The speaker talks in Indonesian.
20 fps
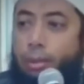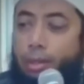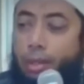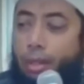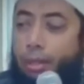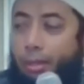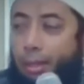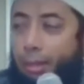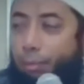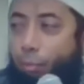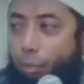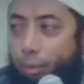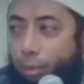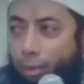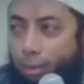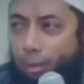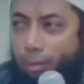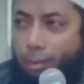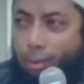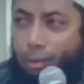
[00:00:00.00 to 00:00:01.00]
Saya lihat ibu
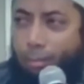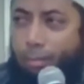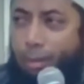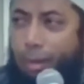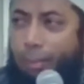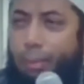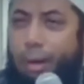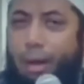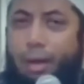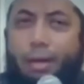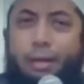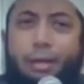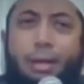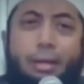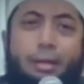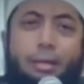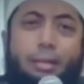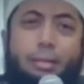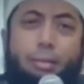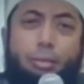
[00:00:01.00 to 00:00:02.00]
ini dalam berapa hari
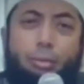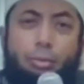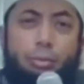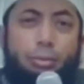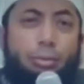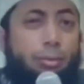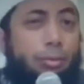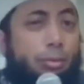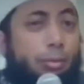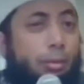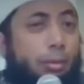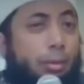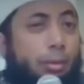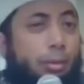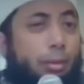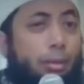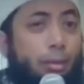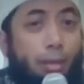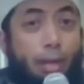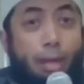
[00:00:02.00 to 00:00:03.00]
nangis terus.
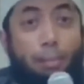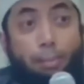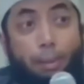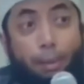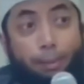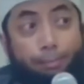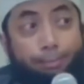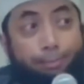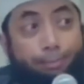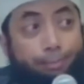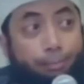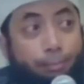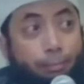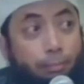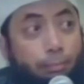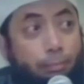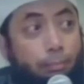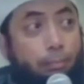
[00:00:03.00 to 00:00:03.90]
Kenapa?